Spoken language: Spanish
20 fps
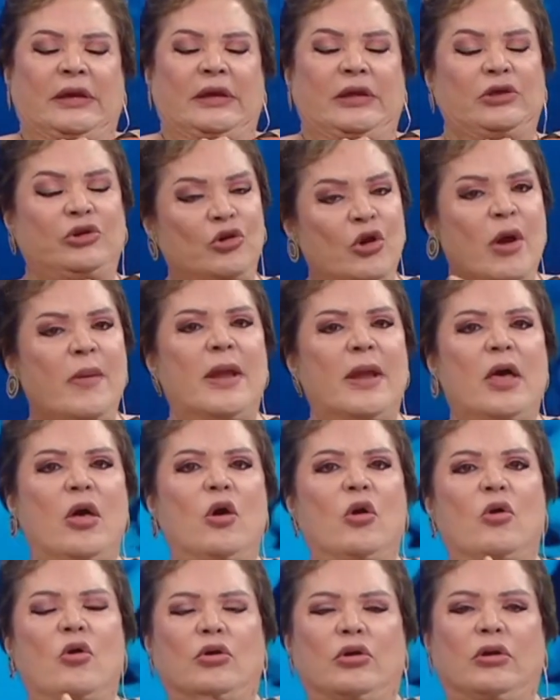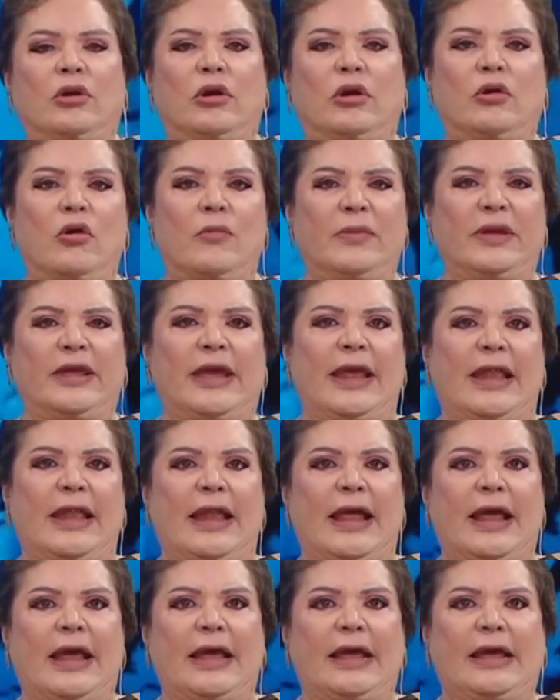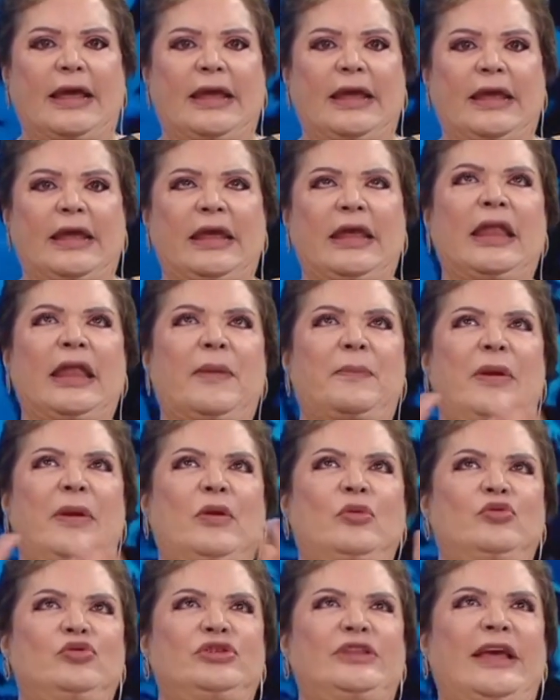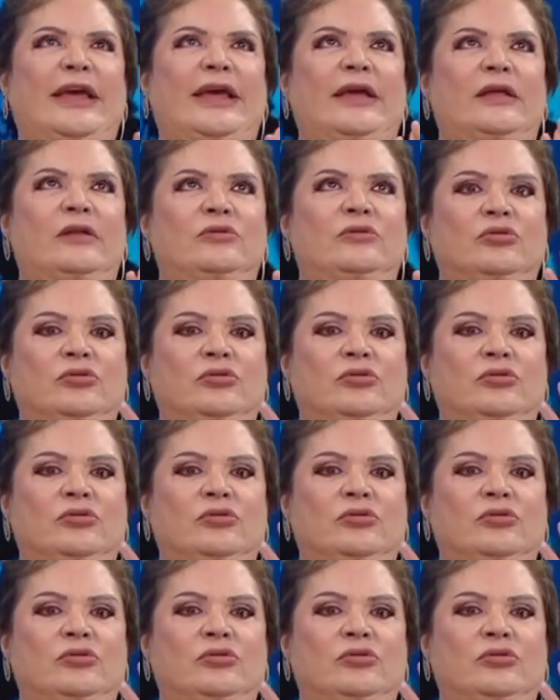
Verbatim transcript: Yo he hablado con, con Miquela y le pregunté, ¿tú